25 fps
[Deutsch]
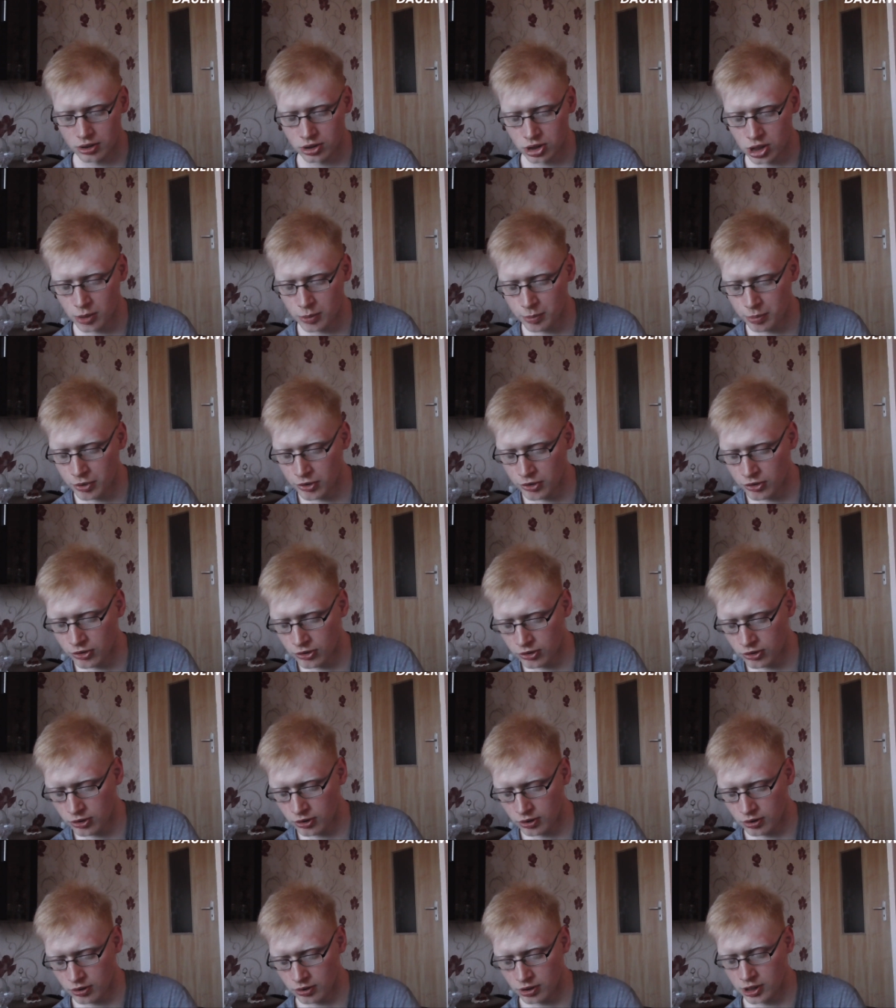Ich habe
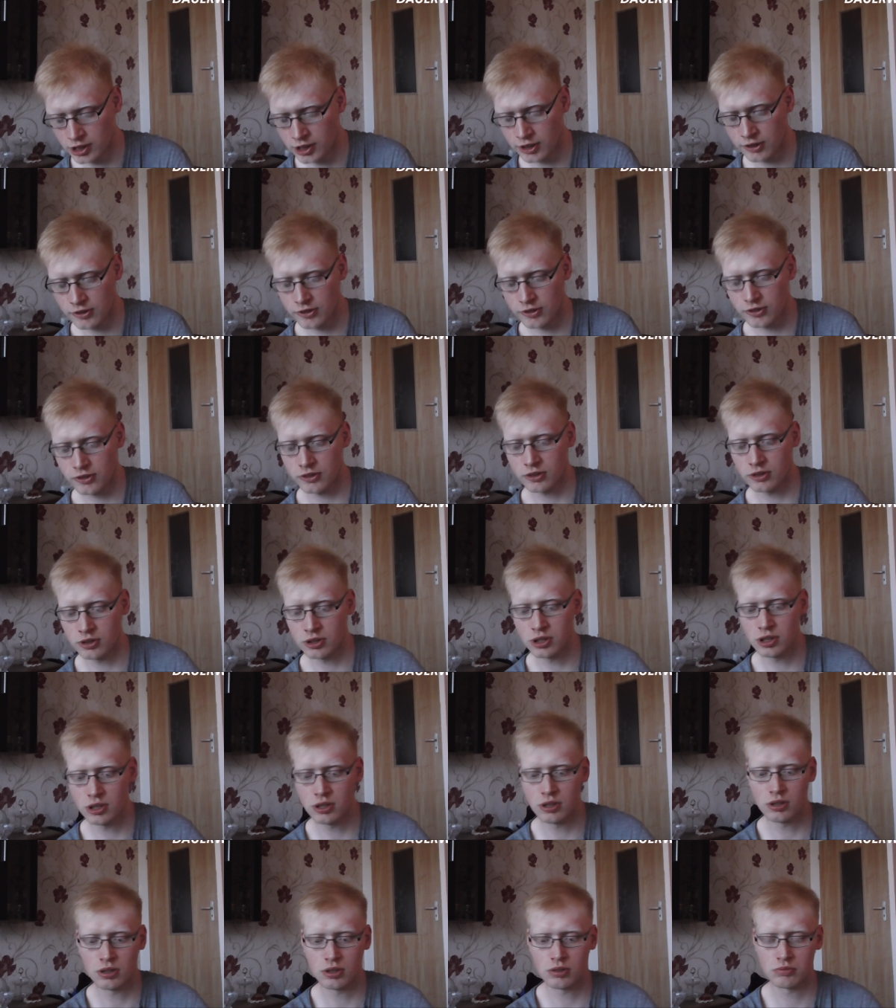bis jetzt
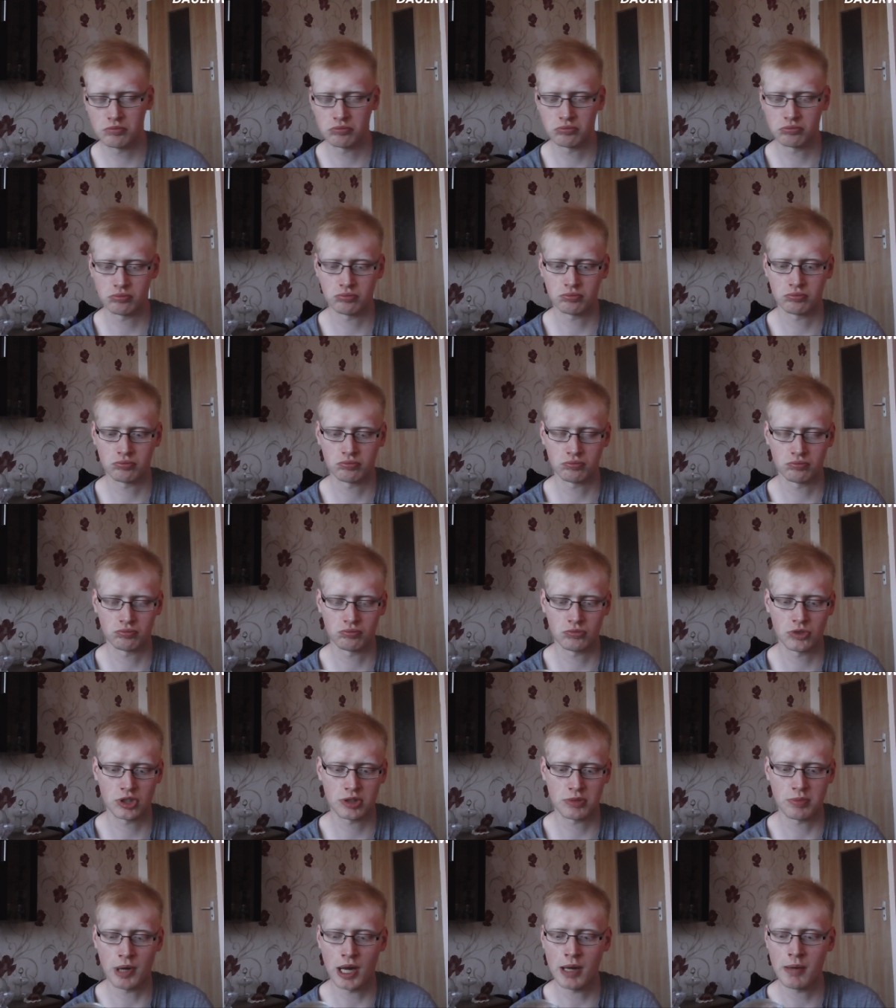die
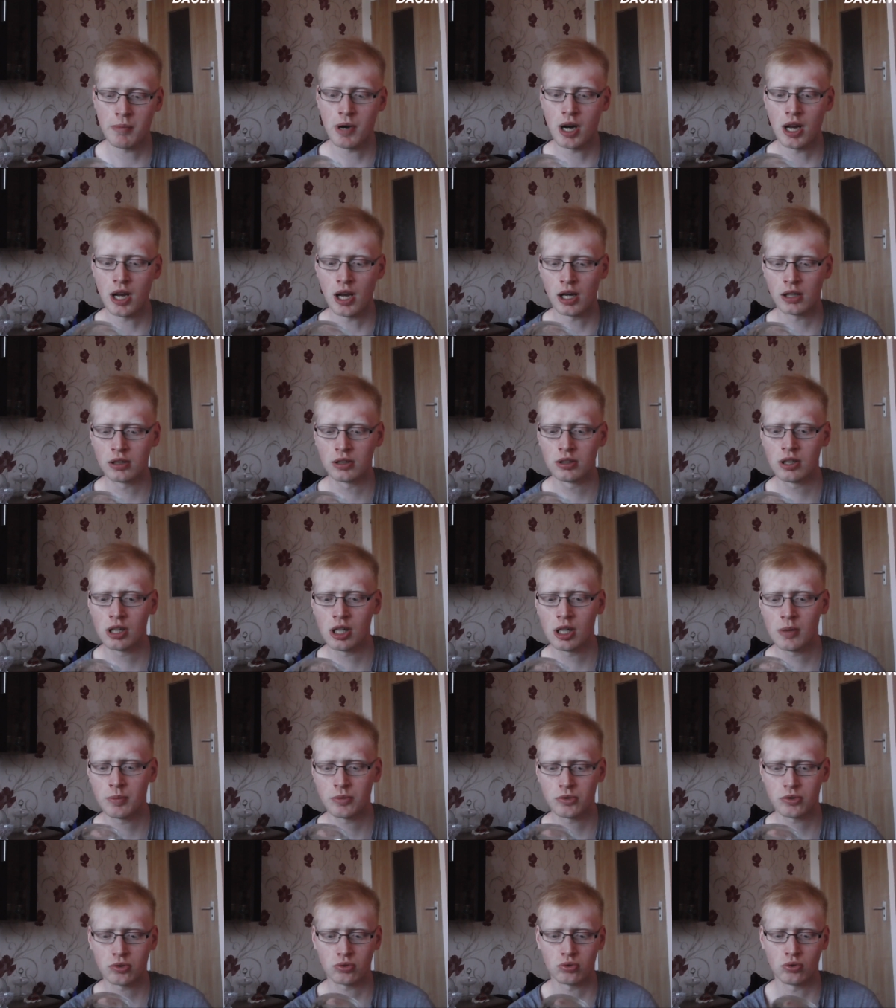zweimal
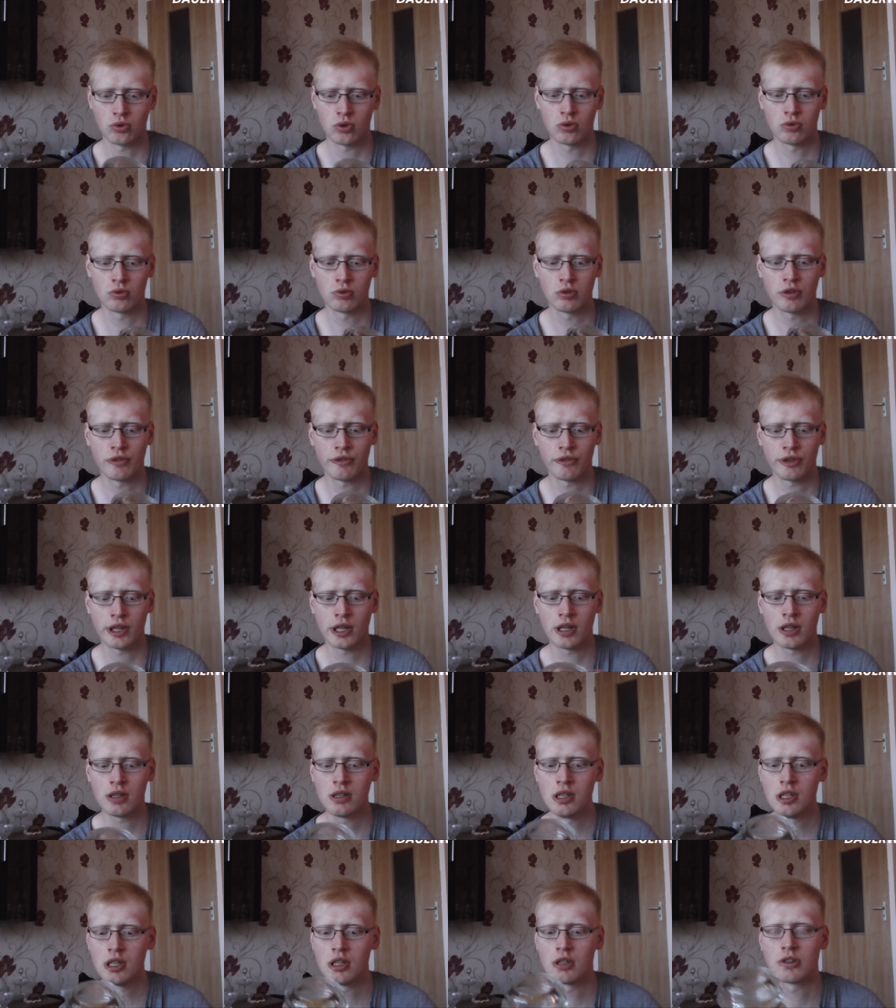angehabt, war
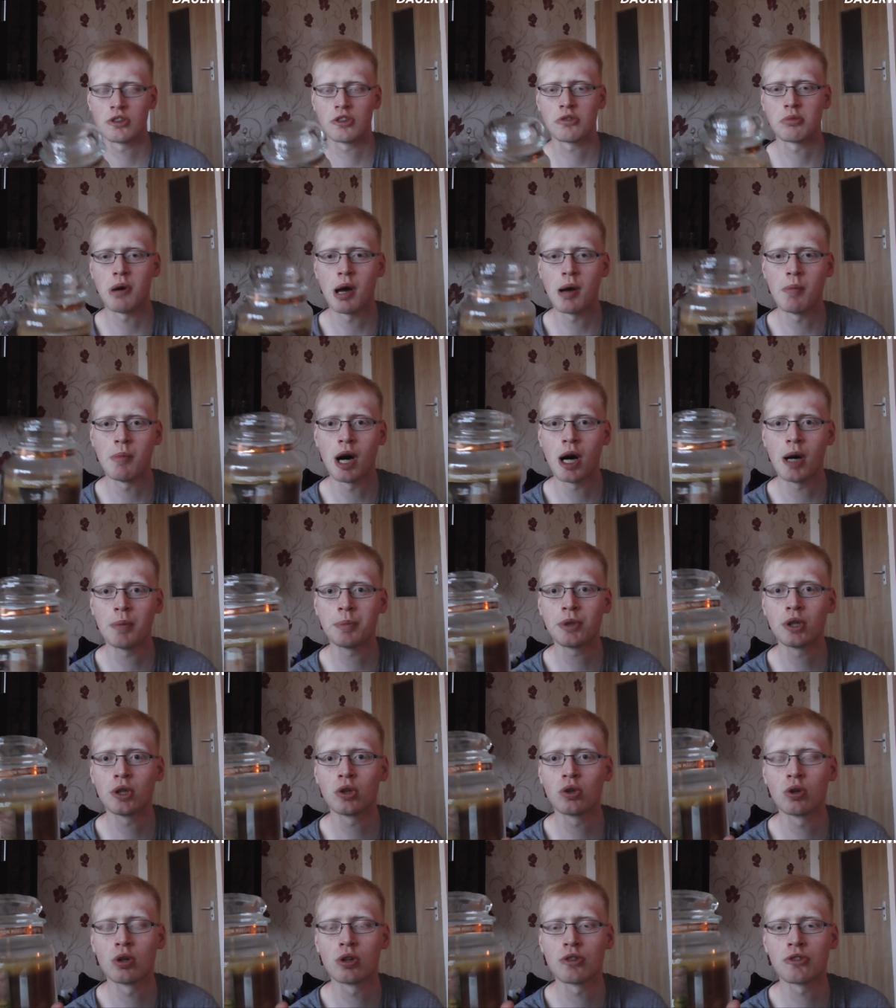ungefähr zweimal
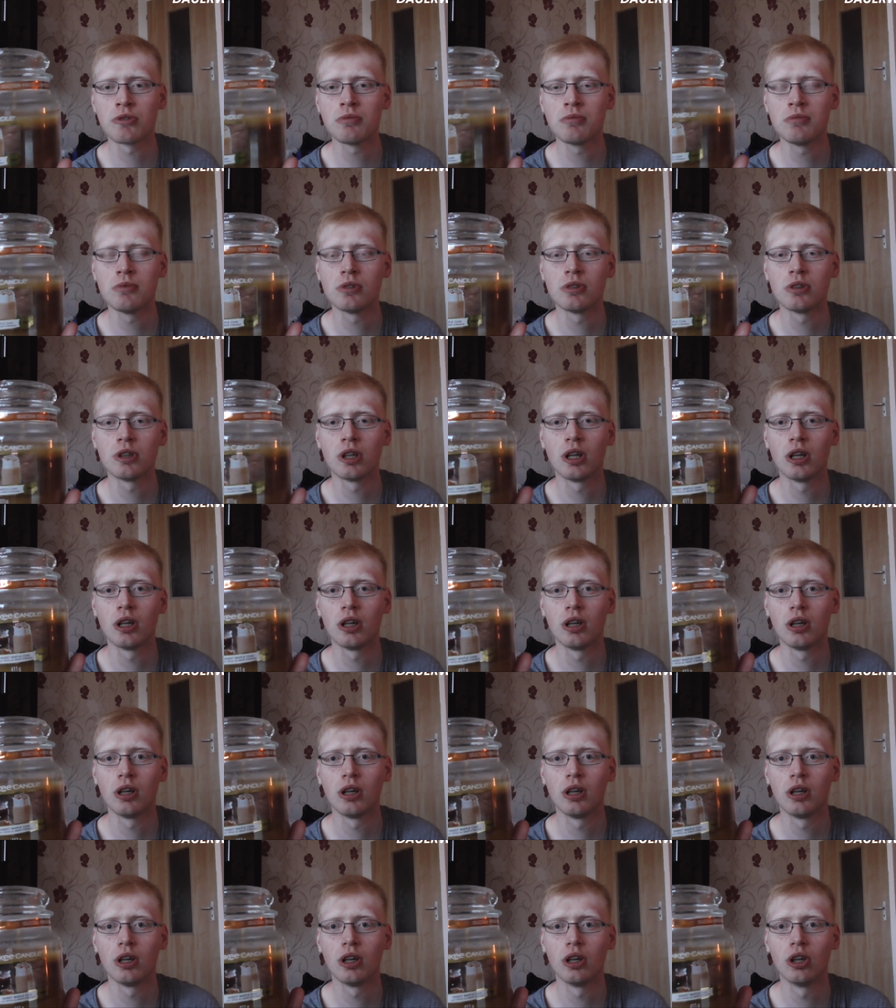abgegossen
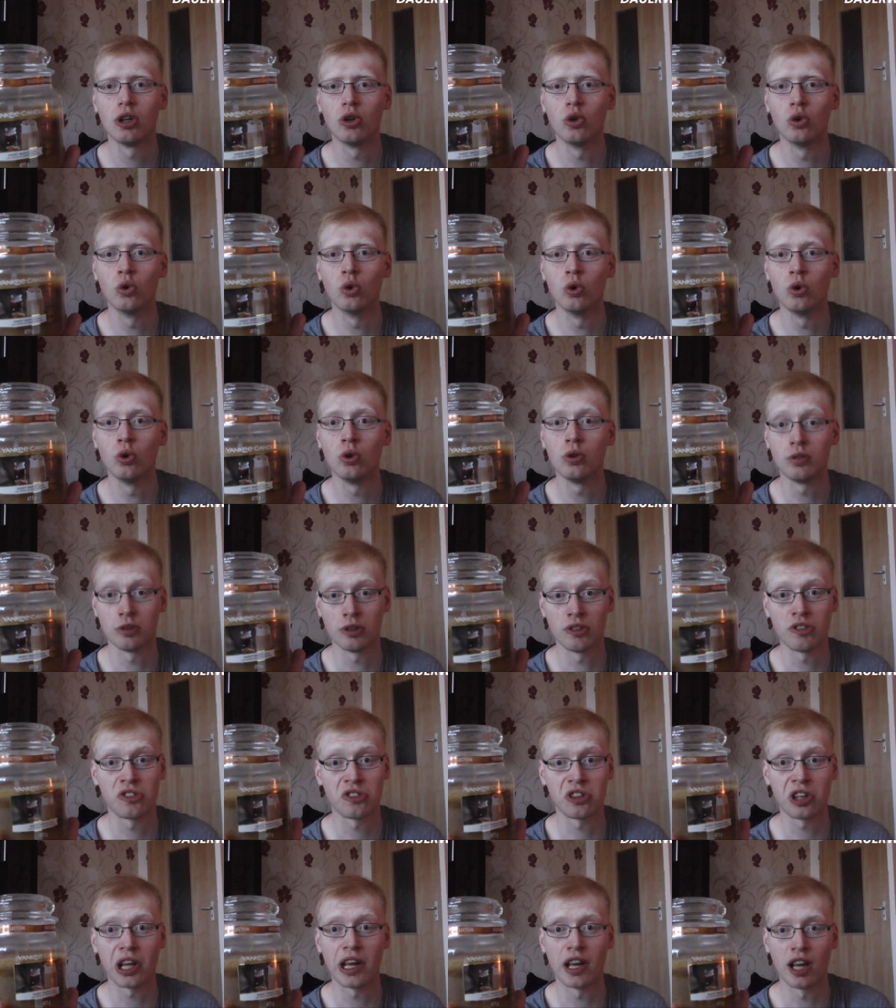und
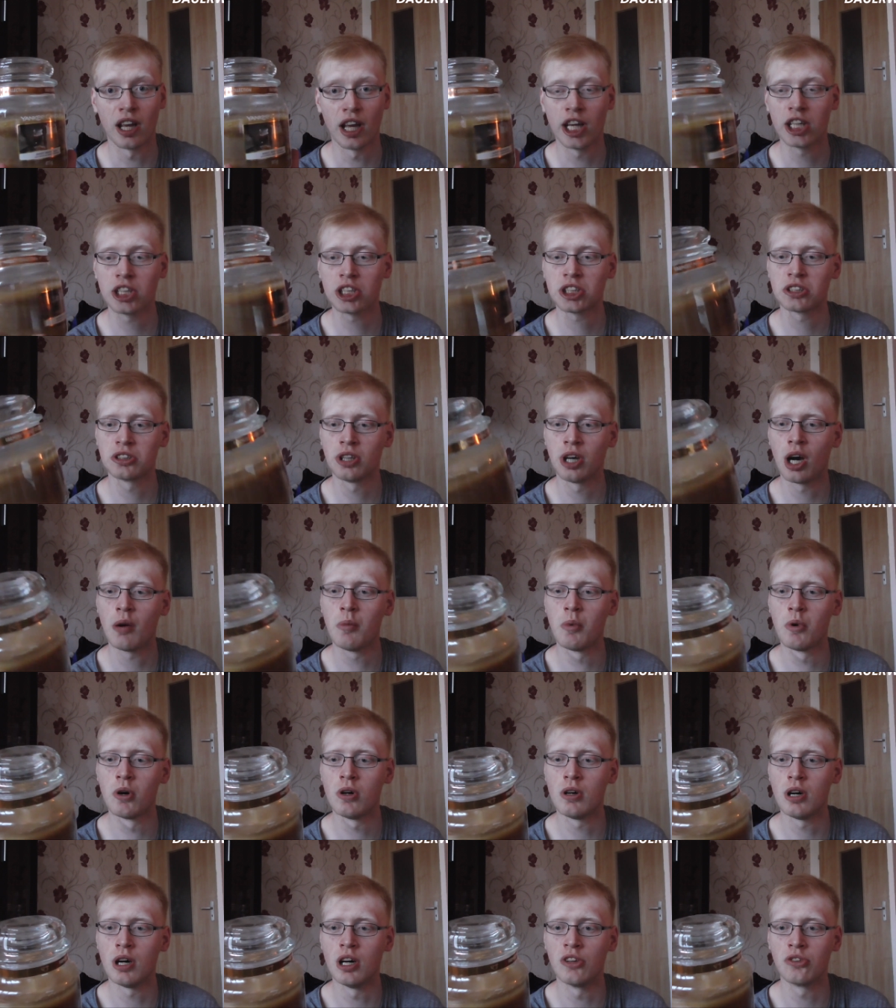ist echt ein Hammer.